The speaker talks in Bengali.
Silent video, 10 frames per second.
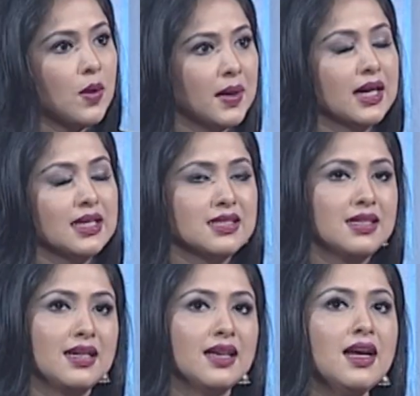সবার কাছ
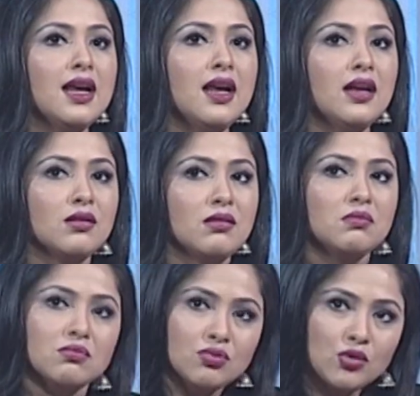থেকে
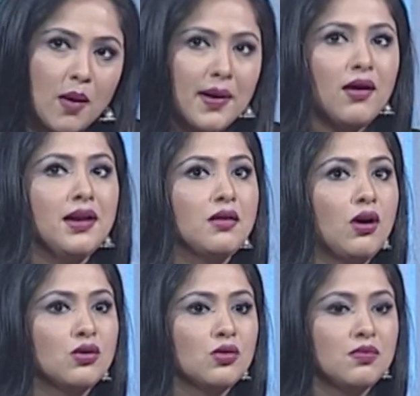সবাই অনেক
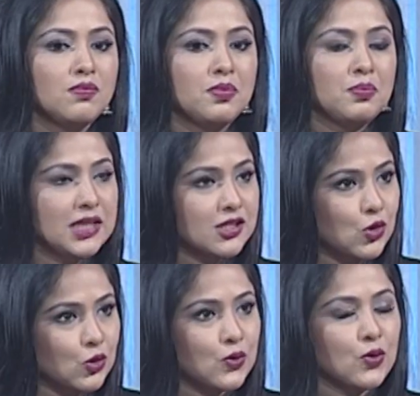হয়তো প্রেজ
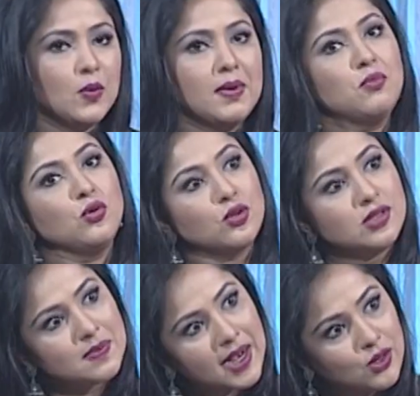করতো বা বলতো
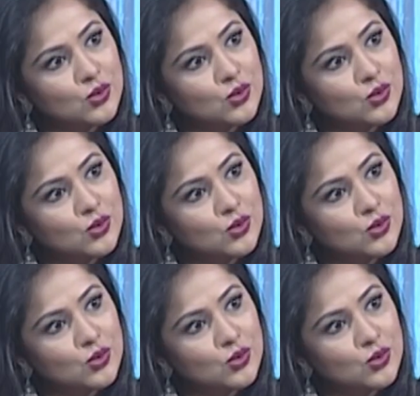যে ভালো